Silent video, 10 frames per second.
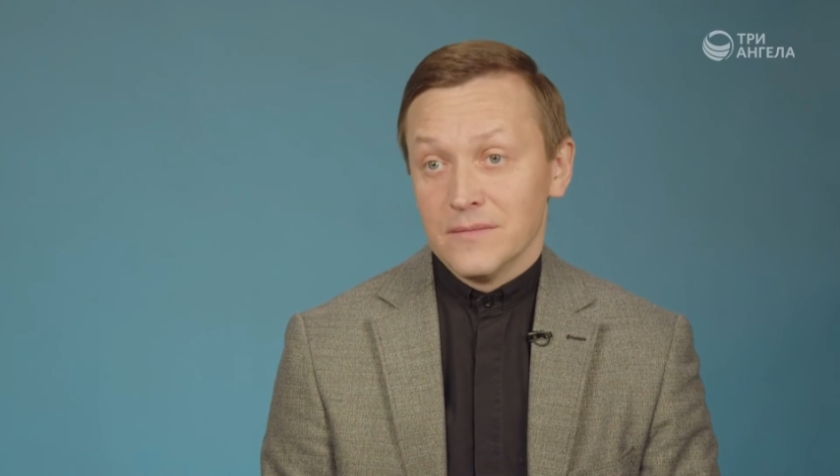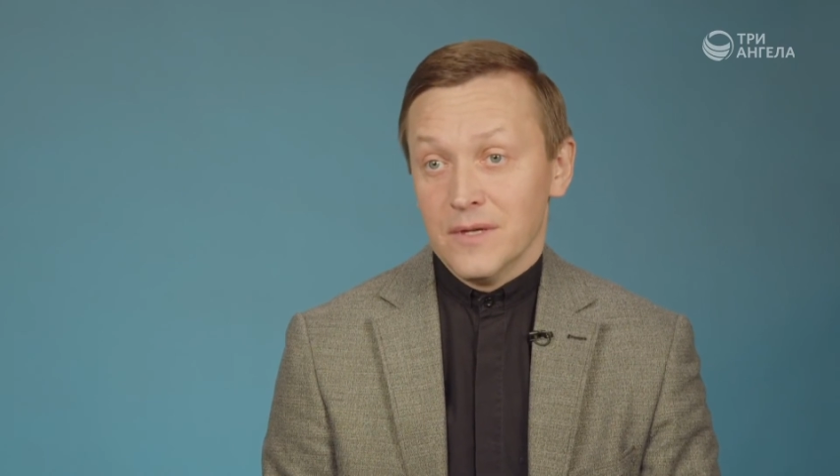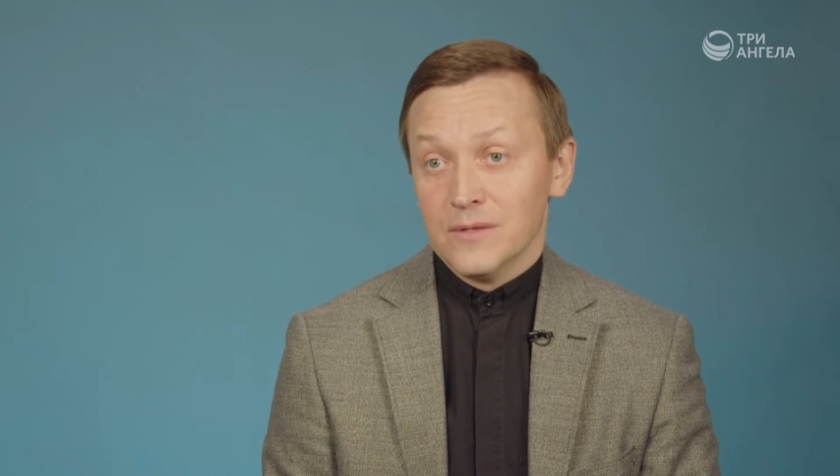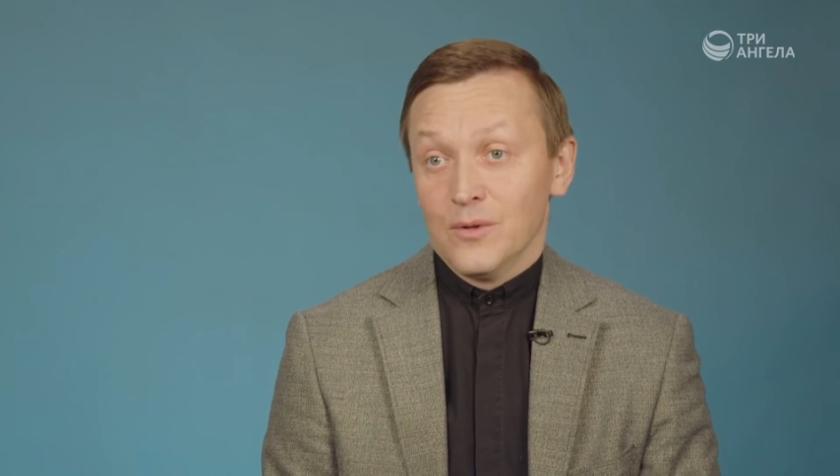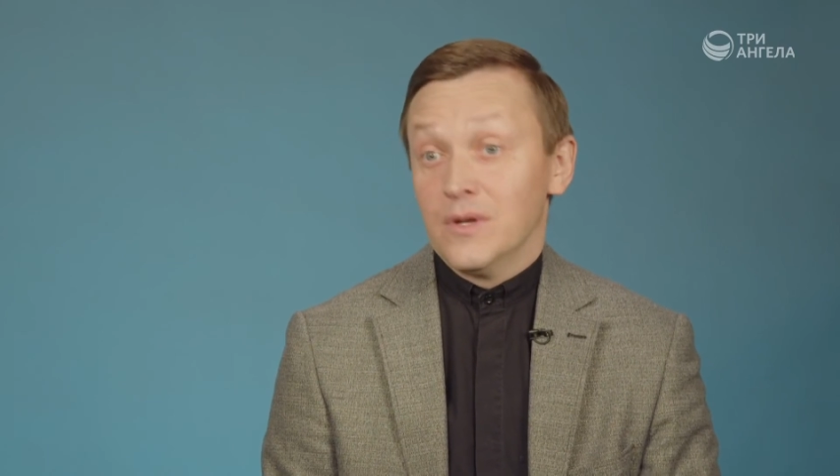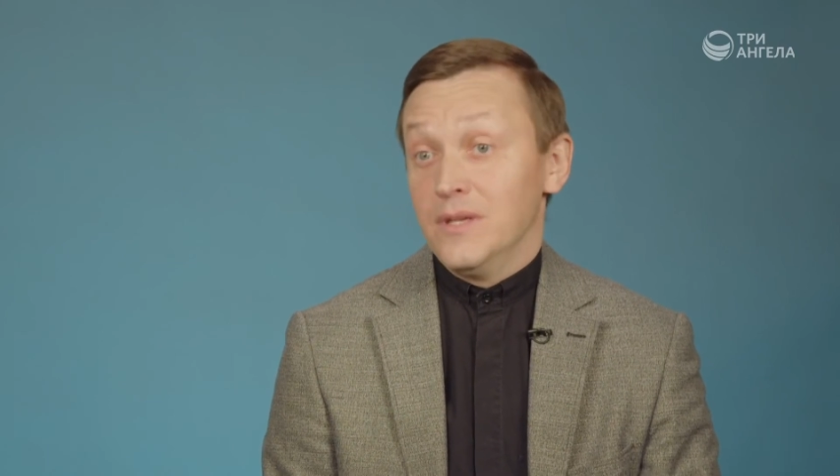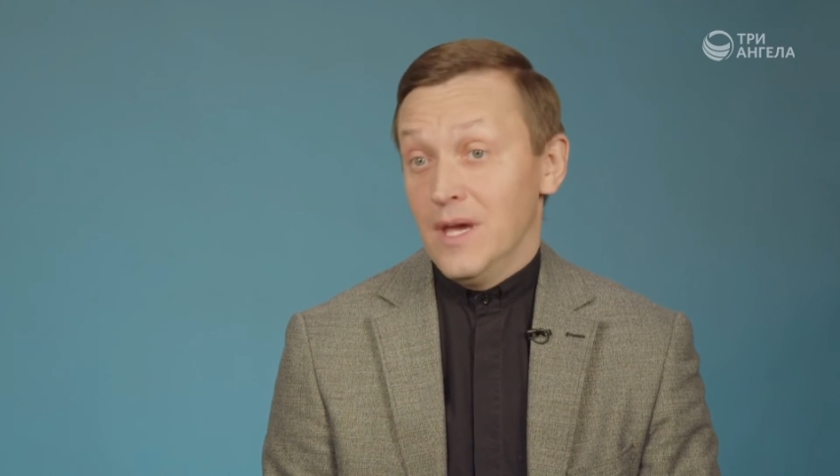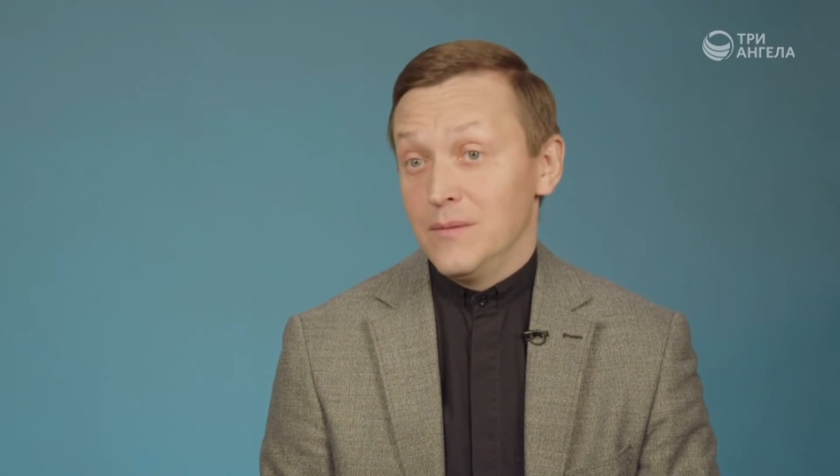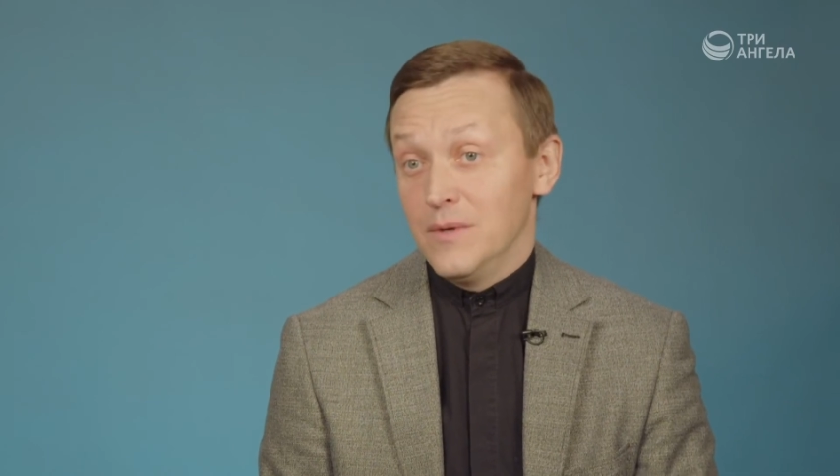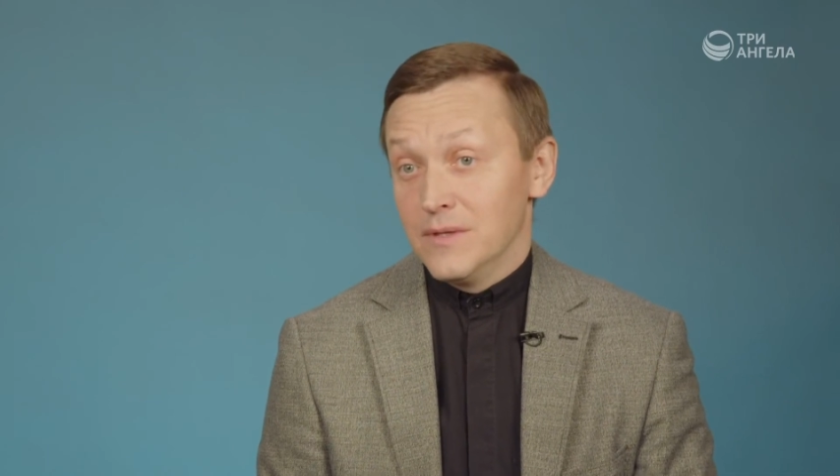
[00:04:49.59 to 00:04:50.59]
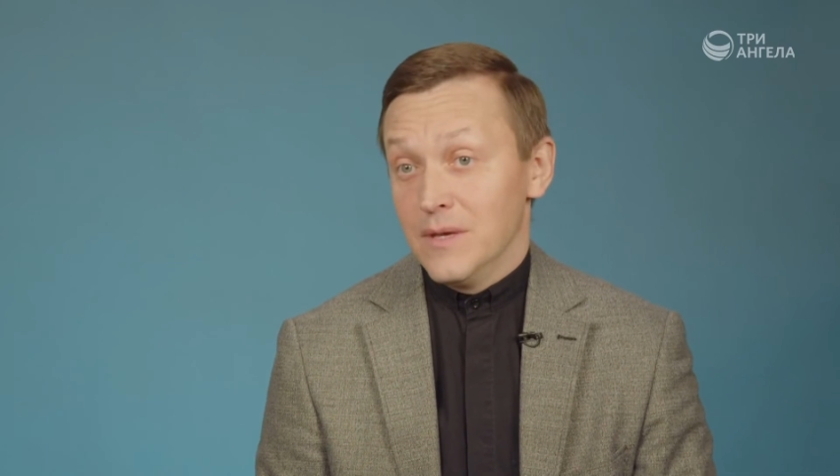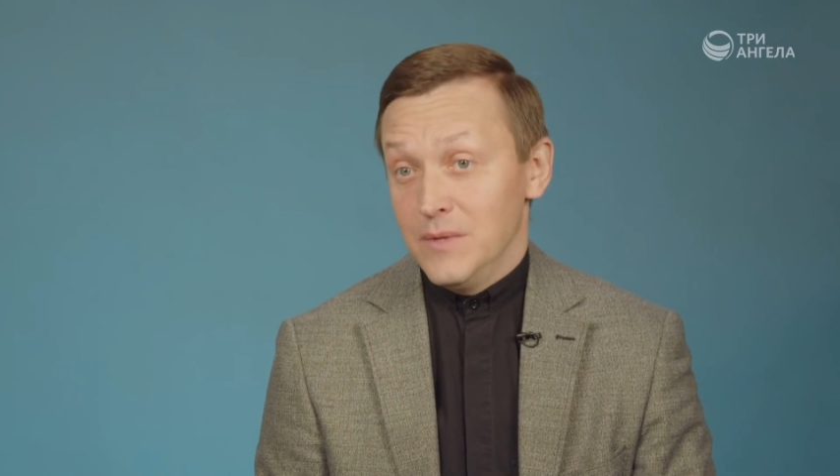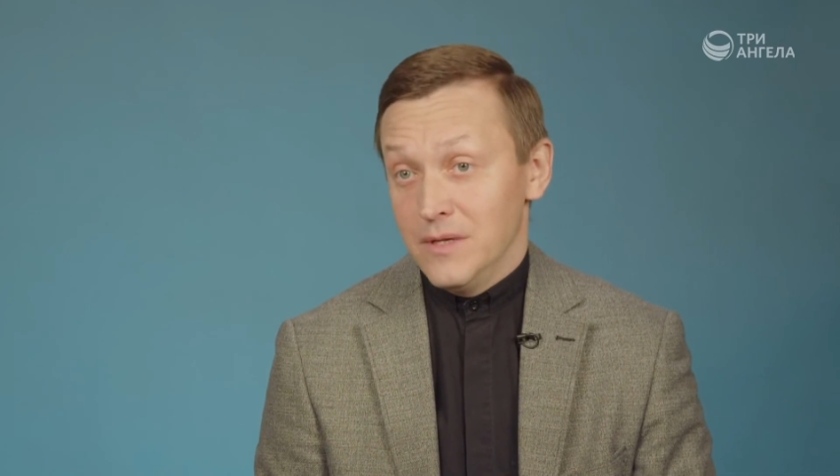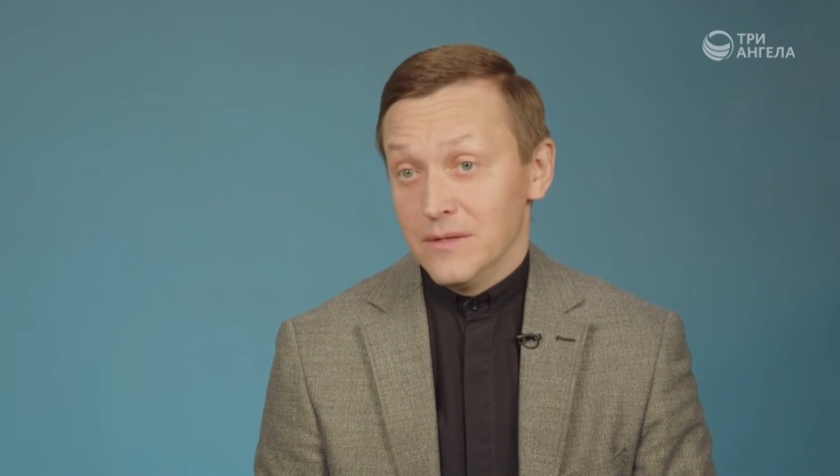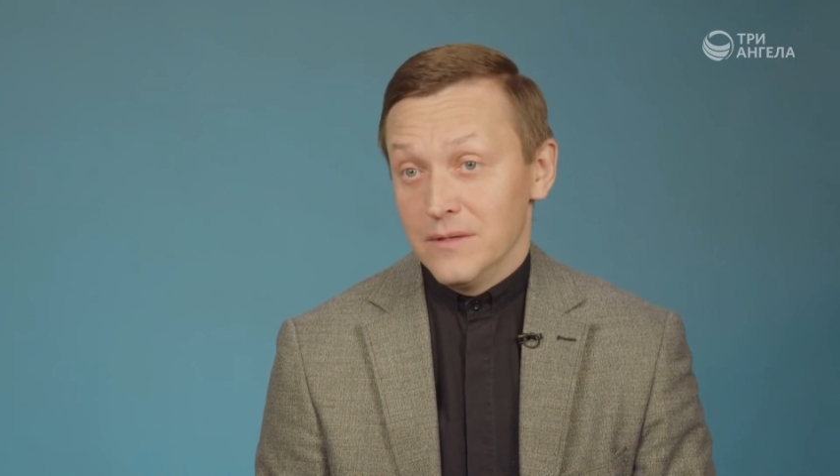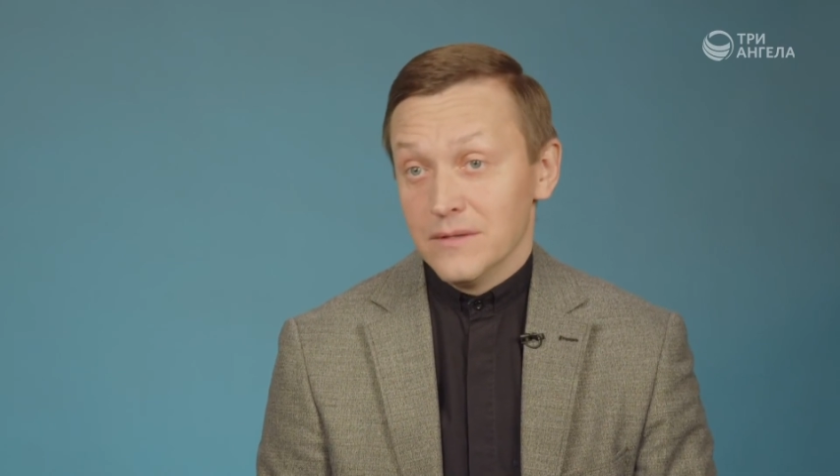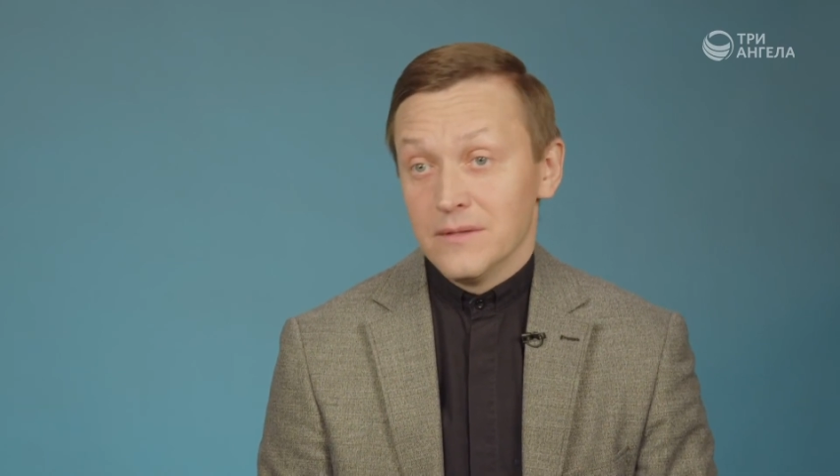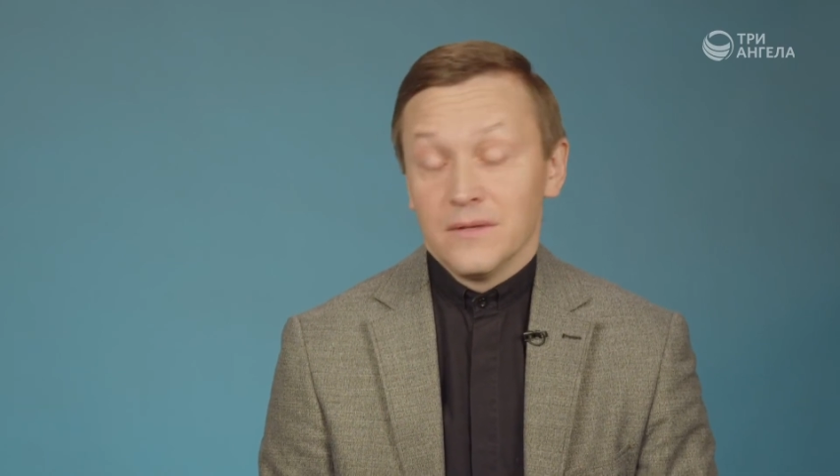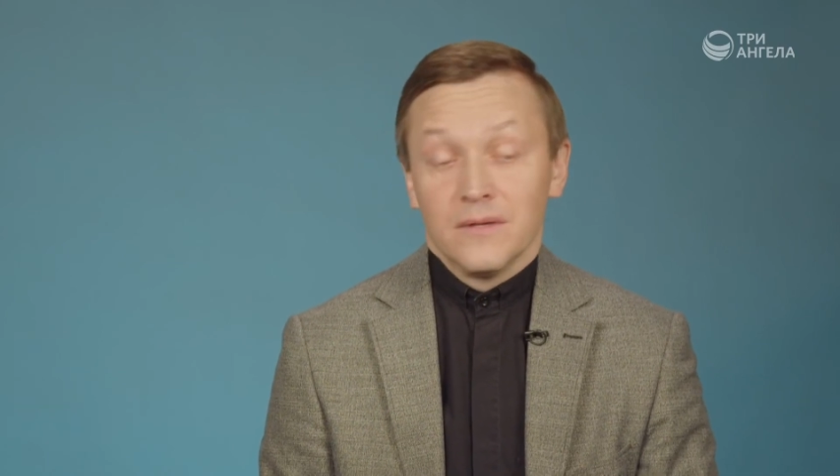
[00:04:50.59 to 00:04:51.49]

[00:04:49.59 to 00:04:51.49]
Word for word: да, только я имею намерение,